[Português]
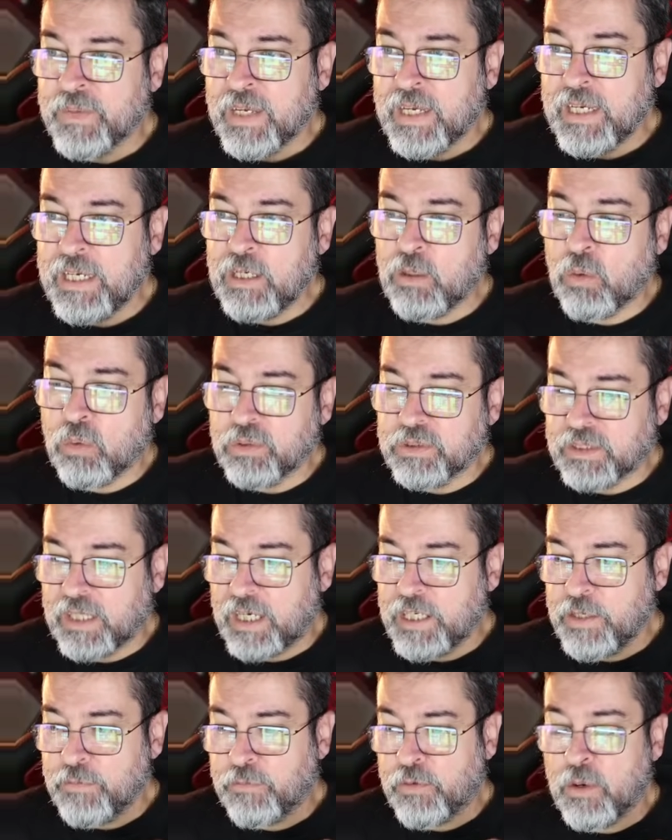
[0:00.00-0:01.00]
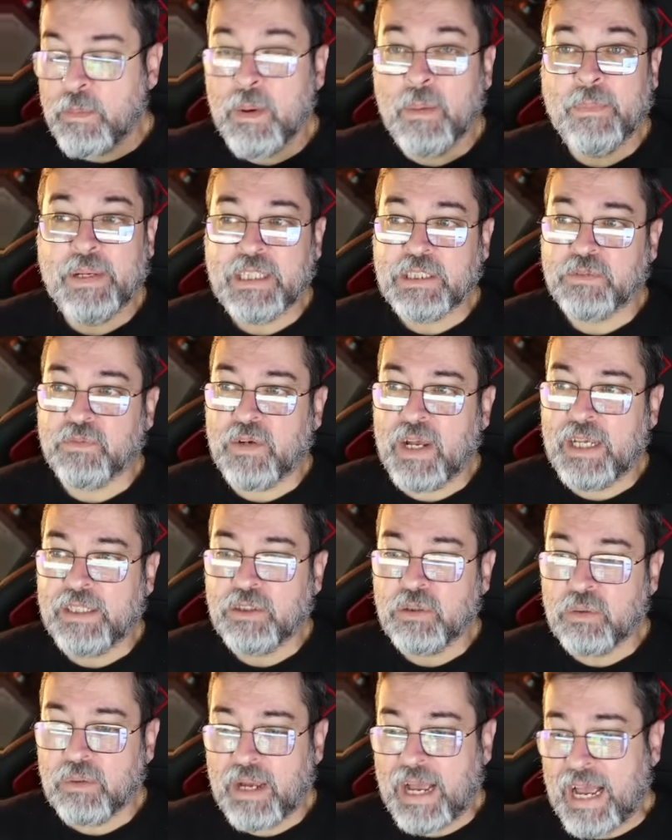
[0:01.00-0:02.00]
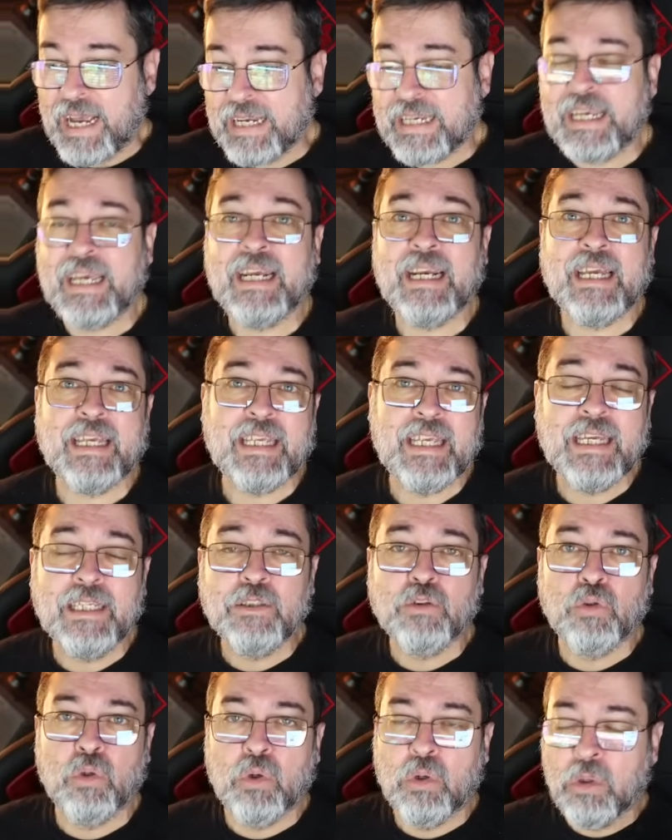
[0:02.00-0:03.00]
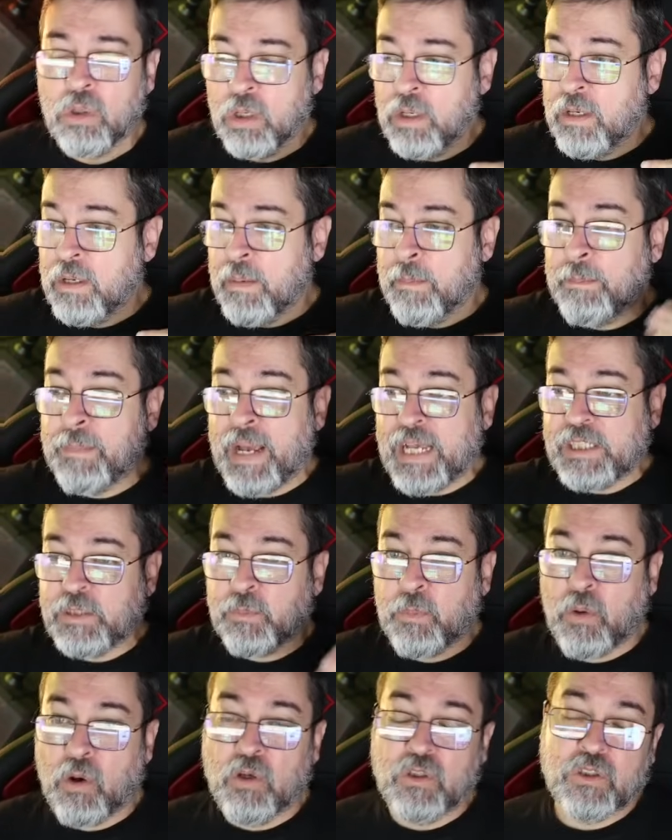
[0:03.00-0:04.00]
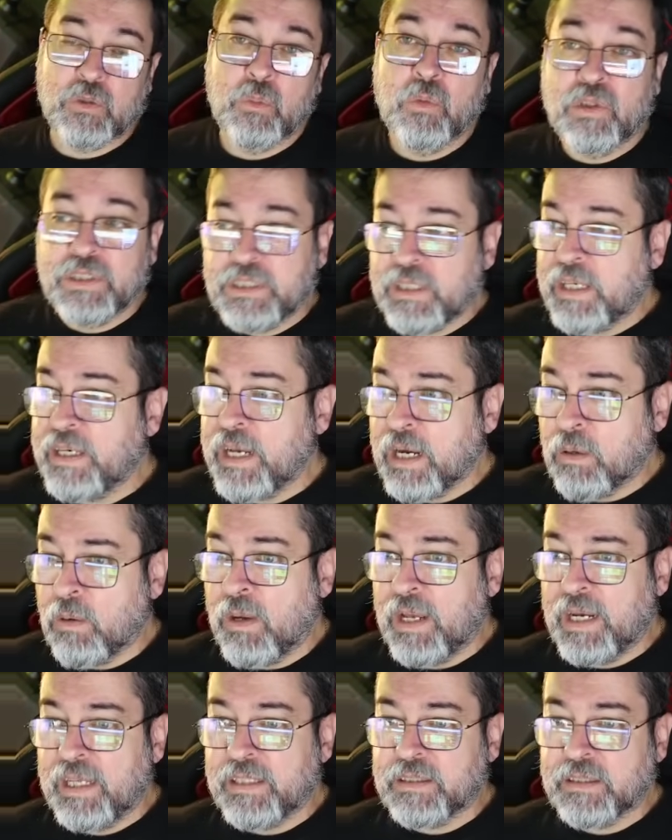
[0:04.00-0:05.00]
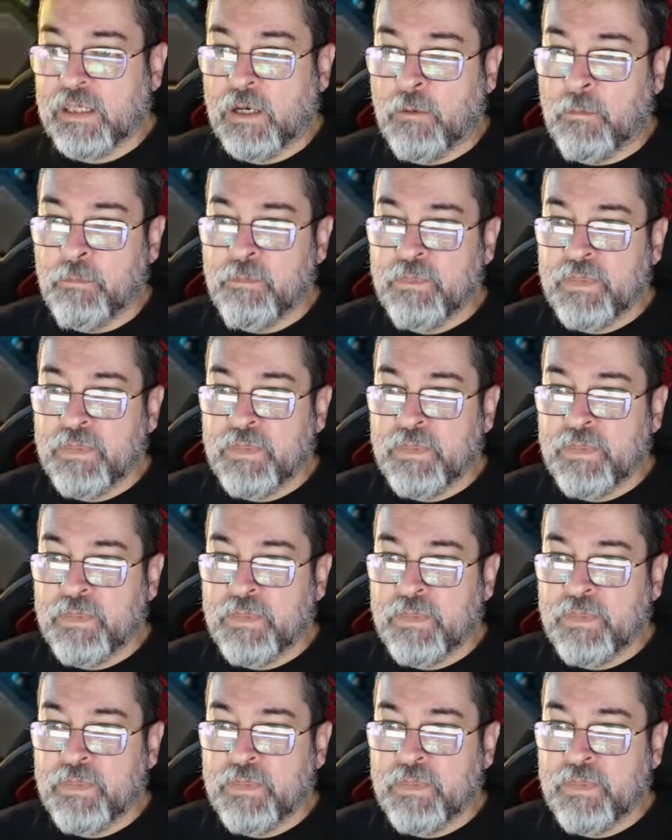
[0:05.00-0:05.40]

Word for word: encontrar de forma mais fácil aquela que andou mais próximo. O que seria a correlação?